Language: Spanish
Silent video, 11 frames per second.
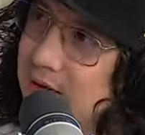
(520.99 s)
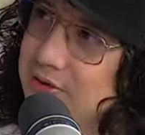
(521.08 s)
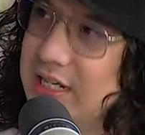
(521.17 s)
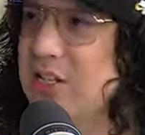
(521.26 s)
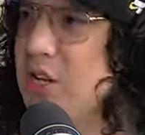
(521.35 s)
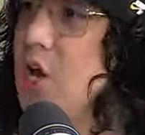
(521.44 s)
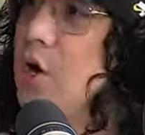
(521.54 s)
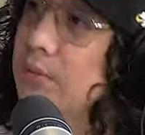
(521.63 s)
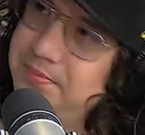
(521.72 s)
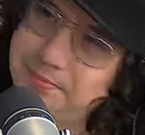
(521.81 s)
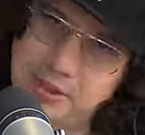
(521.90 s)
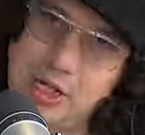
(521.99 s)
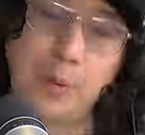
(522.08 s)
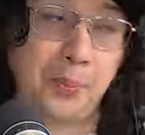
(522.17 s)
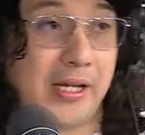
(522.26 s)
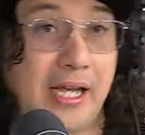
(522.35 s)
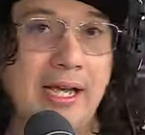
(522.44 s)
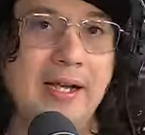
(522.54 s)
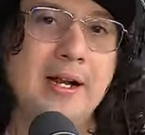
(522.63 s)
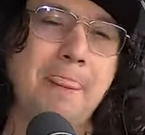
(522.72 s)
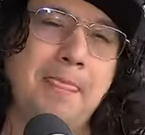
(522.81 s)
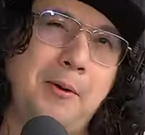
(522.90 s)
O sea, digo, porque
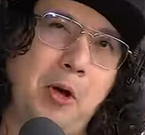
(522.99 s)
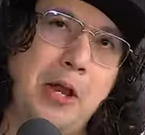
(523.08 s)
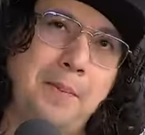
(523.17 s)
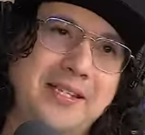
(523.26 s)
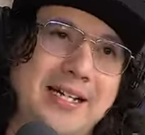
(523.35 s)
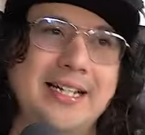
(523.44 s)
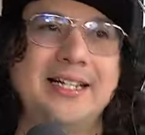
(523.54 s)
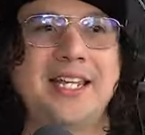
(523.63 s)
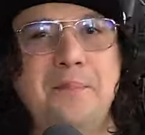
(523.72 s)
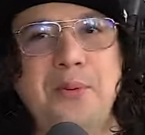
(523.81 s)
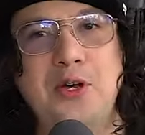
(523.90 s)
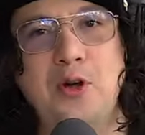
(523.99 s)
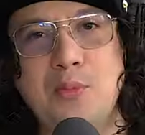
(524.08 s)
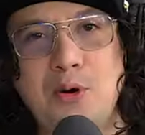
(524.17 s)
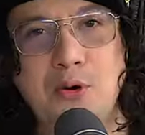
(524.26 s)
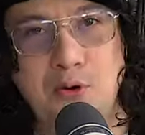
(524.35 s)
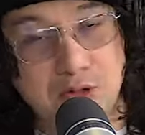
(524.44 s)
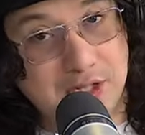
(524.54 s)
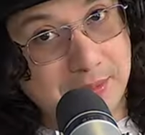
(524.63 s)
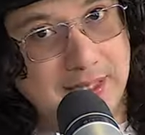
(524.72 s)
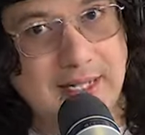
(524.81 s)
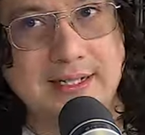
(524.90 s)
con el pasar del tiempo es como un
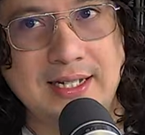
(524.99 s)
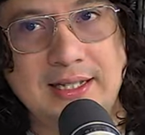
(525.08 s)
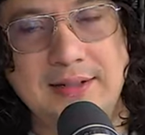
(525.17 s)
tema interesante.